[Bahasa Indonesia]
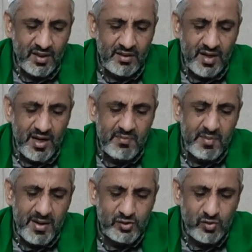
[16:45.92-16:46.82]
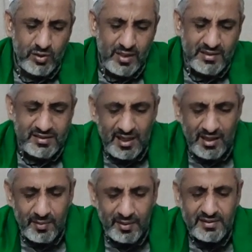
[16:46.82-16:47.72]
dan memasukkan
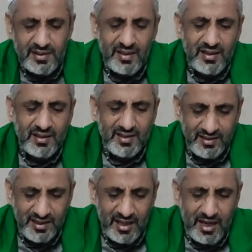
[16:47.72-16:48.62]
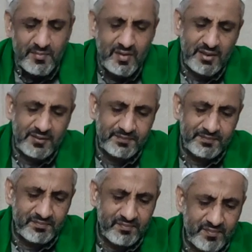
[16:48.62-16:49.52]
sahabatnya ke dalamnya
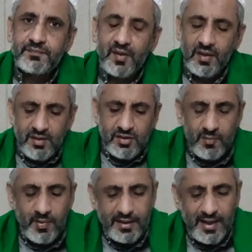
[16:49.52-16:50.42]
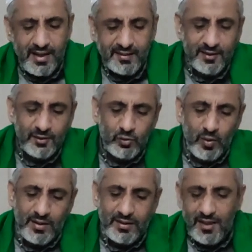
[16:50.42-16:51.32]
sebagai
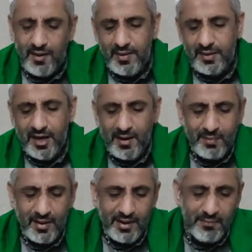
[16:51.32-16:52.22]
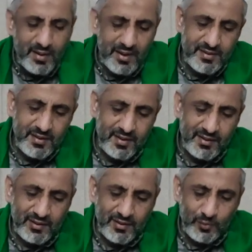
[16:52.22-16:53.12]
ketentuan dia bagi
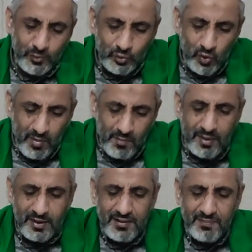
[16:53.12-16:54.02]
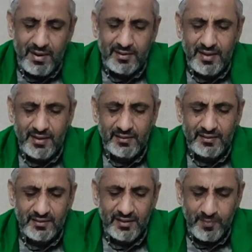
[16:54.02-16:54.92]
hamba-hambanya untuk memberi
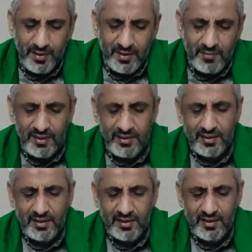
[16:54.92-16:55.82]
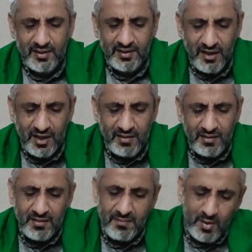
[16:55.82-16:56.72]
makan kepada mereka
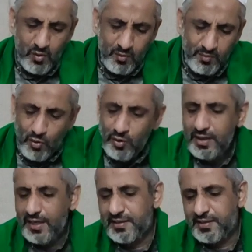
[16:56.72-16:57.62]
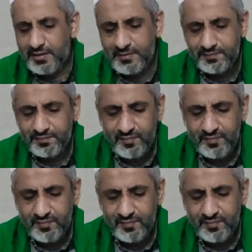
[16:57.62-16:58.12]
dan menumbuhkannya.